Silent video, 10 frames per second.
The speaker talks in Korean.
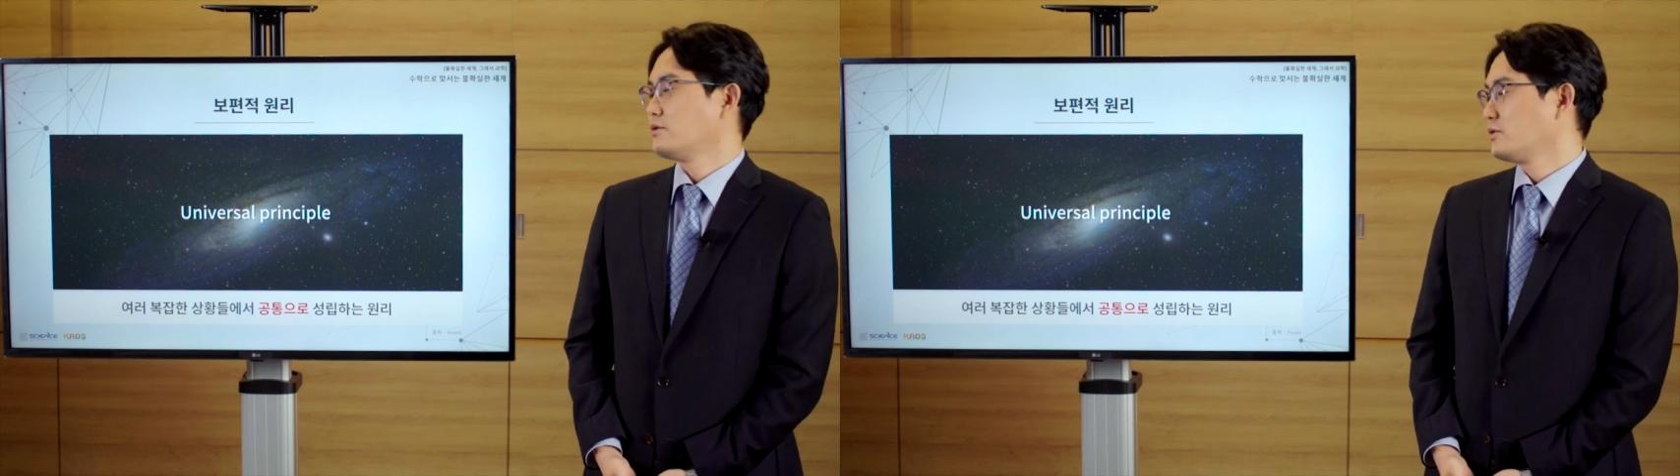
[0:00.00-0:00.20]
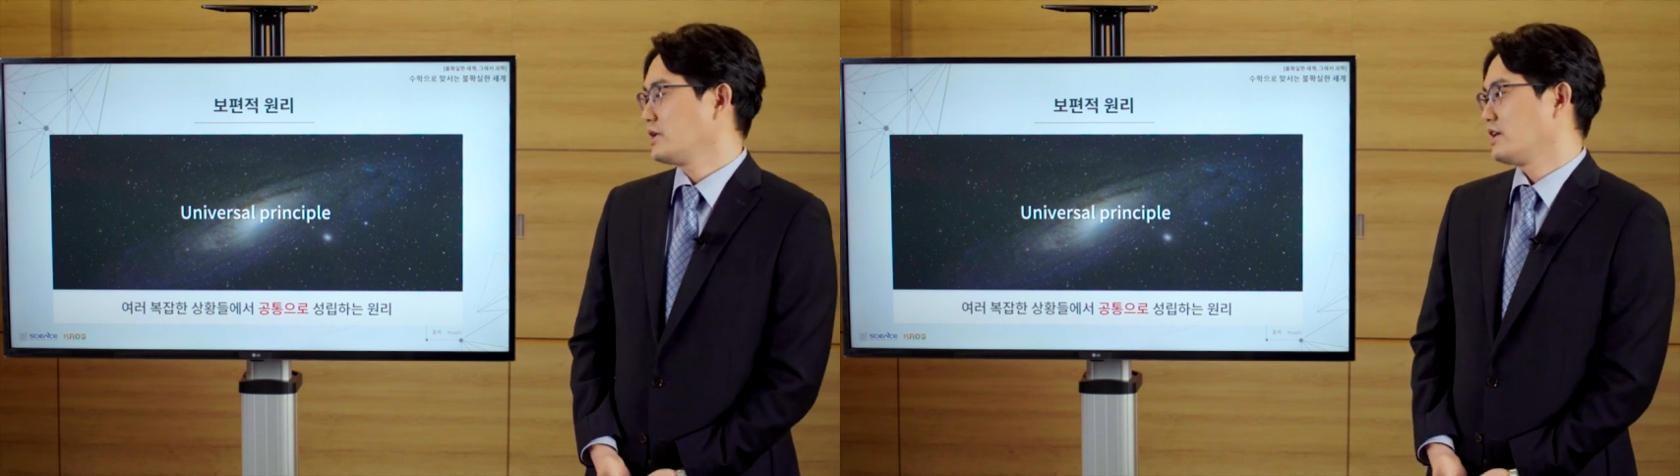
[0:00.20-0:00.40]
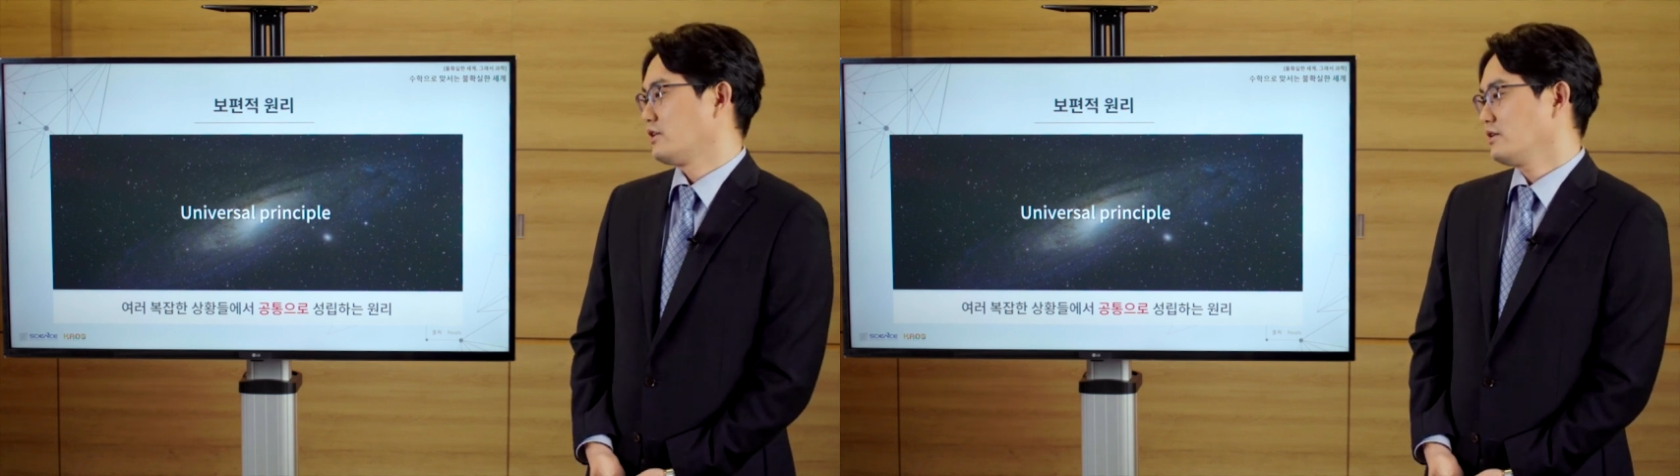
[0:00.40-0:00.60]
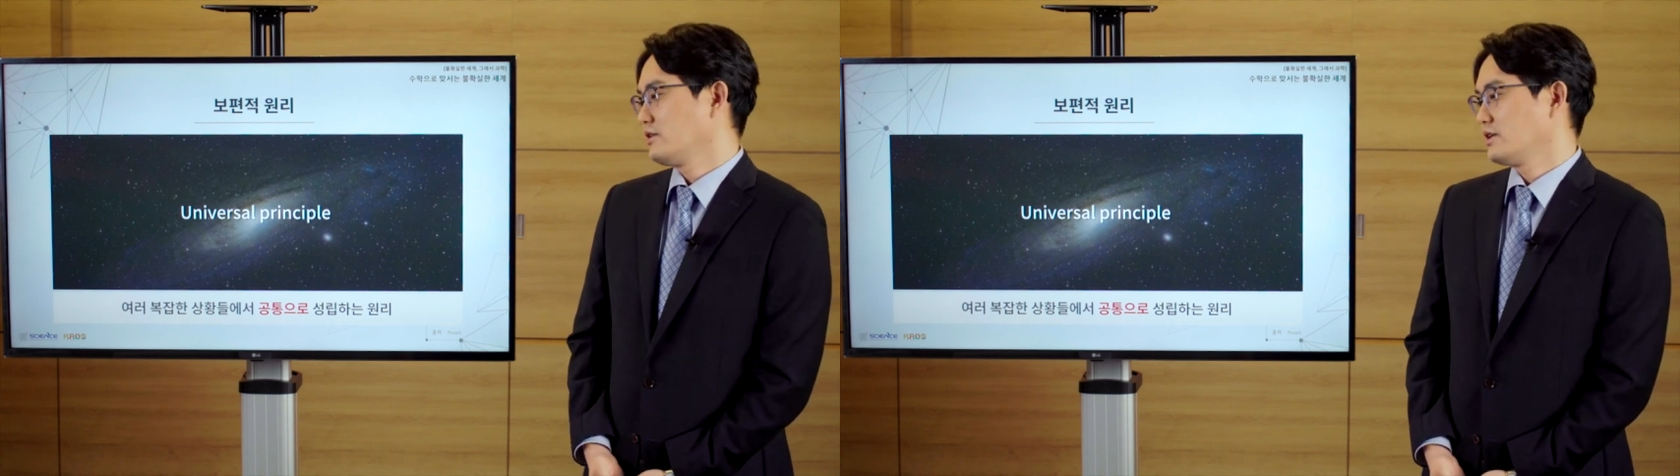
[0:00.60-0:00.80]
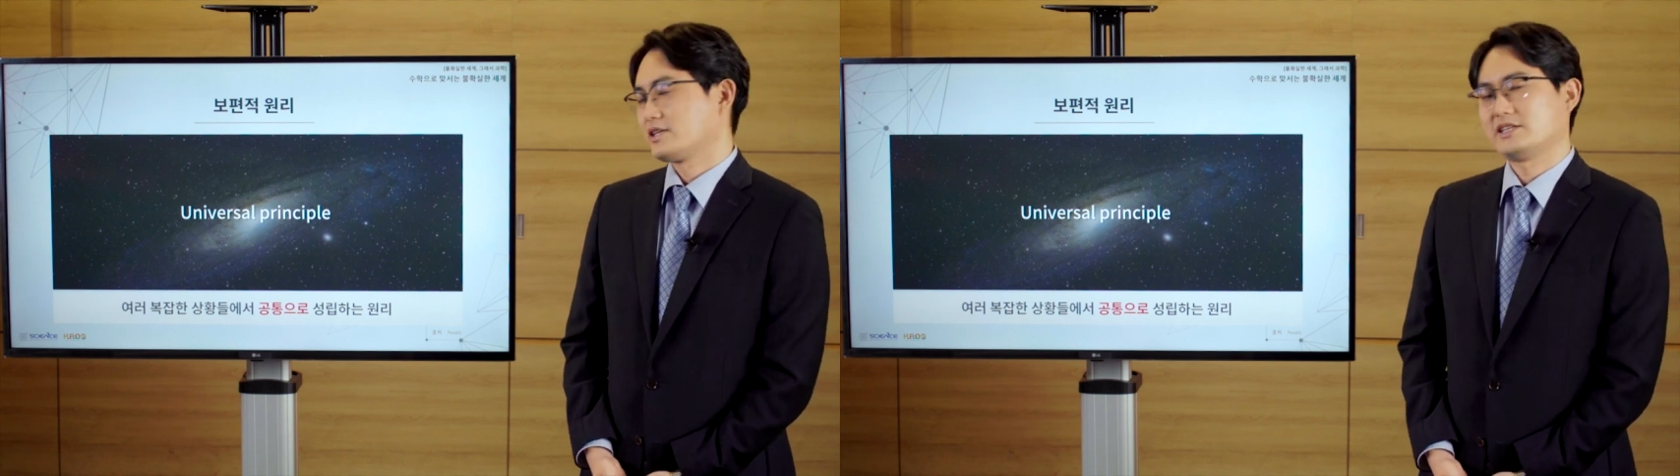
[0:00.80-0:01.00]
오히려
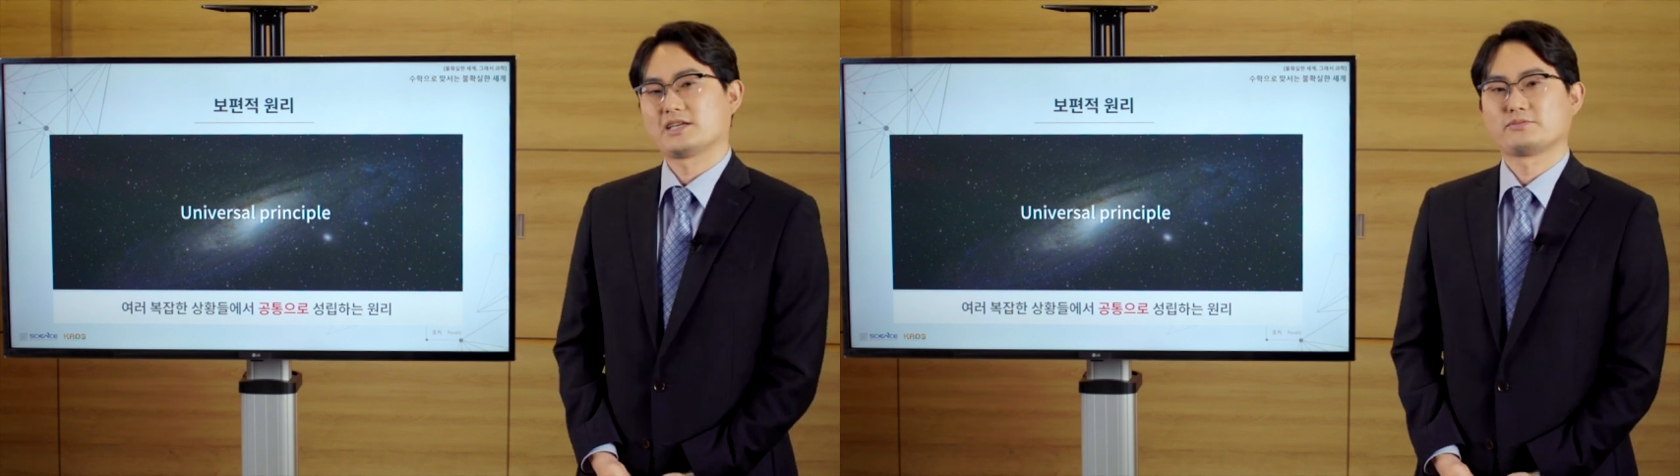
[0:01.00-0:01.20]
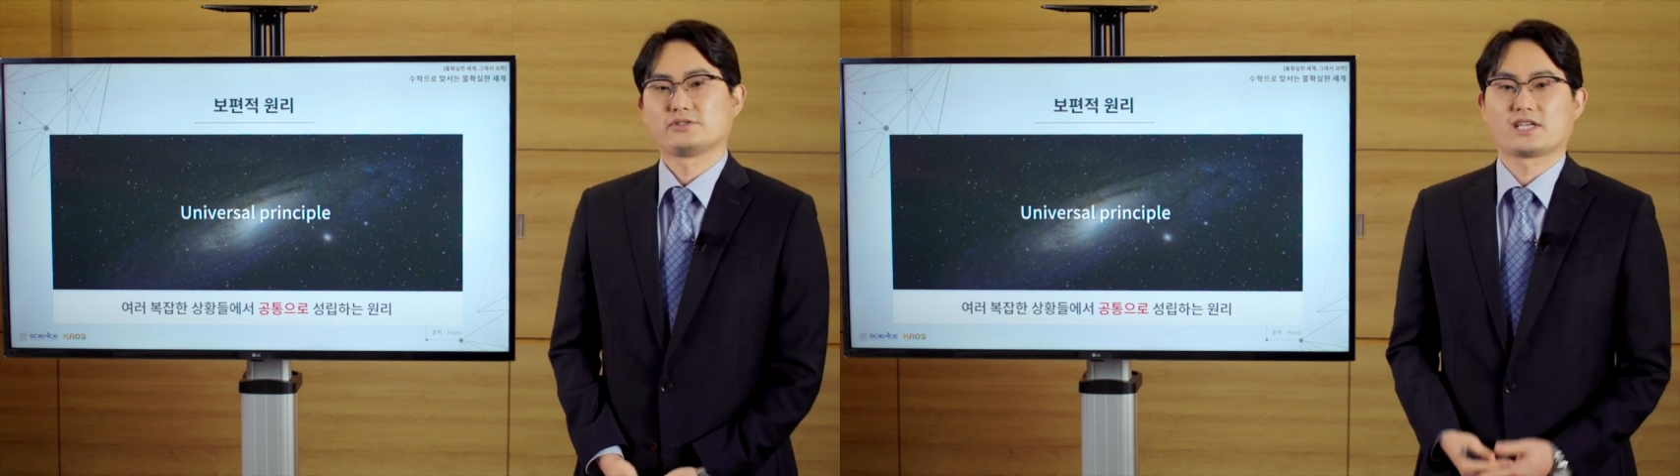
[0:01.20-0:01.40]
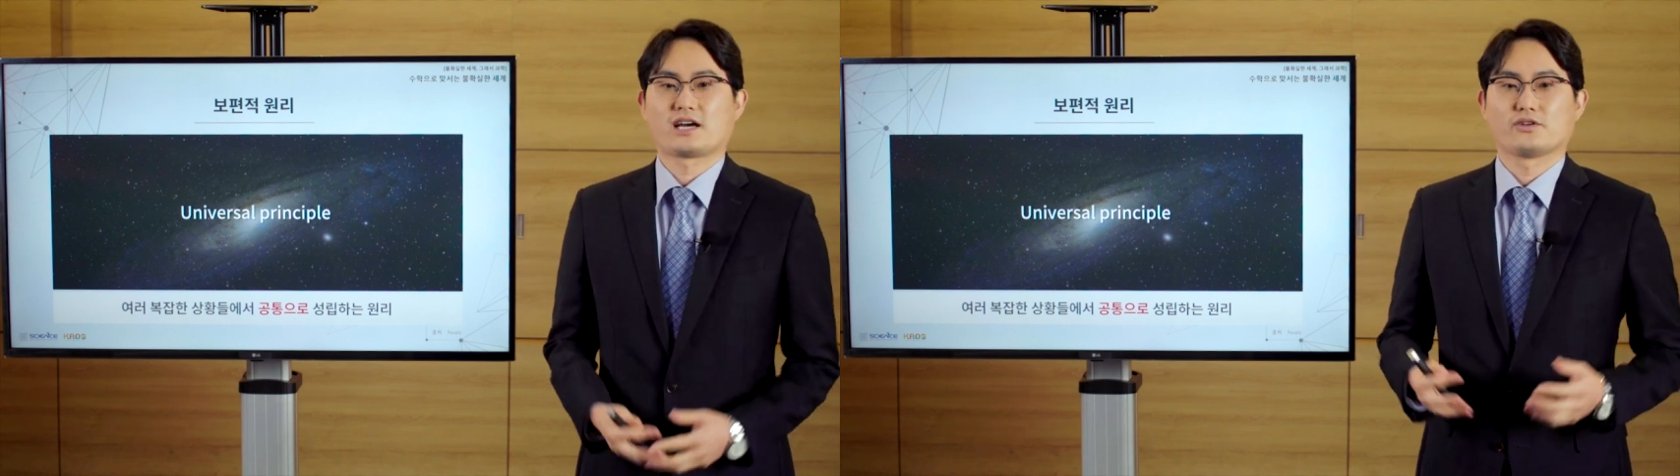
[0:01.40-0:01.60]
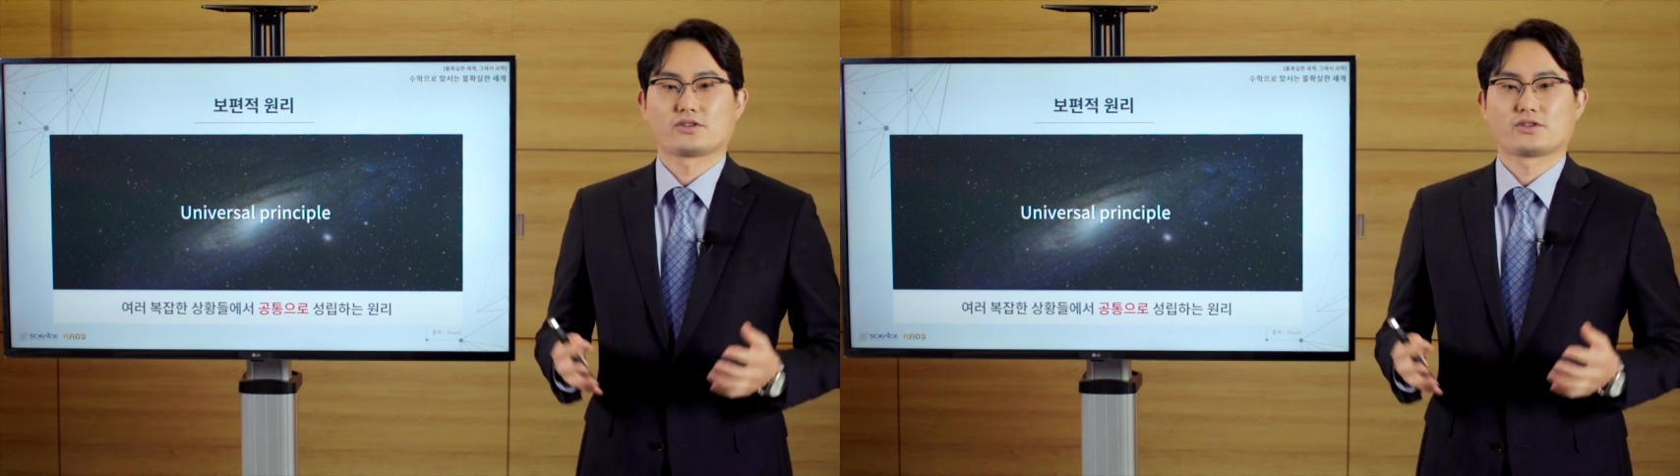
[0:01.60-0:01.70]
기체 분자가